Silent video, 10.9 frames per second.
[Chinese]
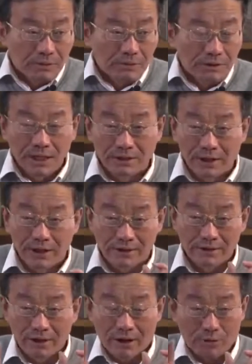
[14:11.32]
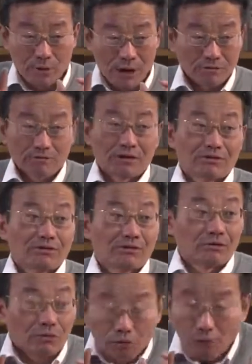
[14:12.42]
我们现在要关注的是，
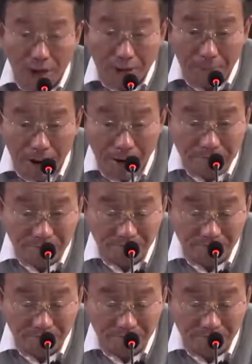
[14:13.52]
在这句话里边，